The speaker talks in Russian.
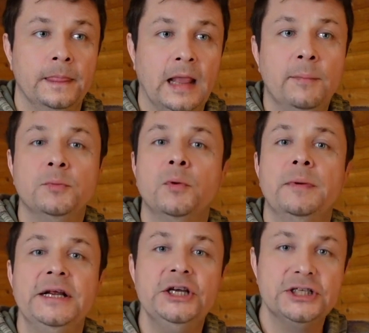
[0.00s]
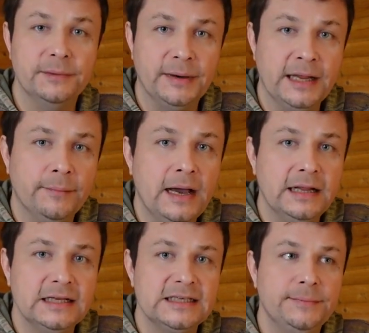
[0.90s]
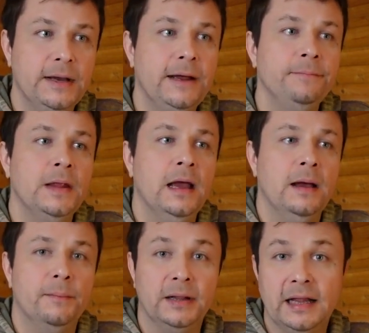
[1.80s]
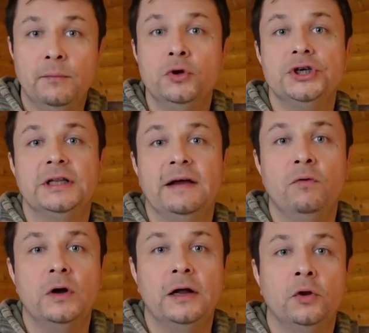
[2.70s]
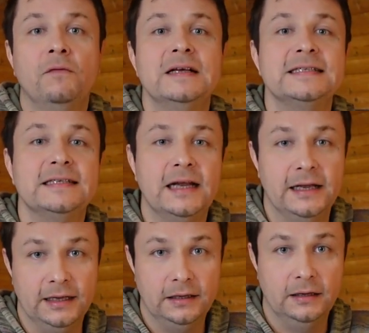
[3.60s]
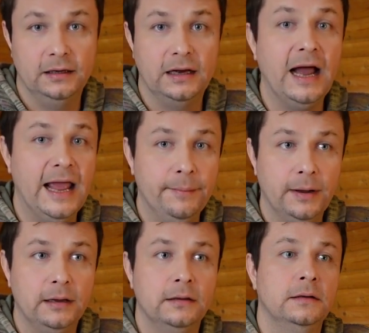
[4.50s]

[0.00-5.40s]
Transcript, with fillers: Там он публично принимает на себя полномочия того, кто восстанет, Каима.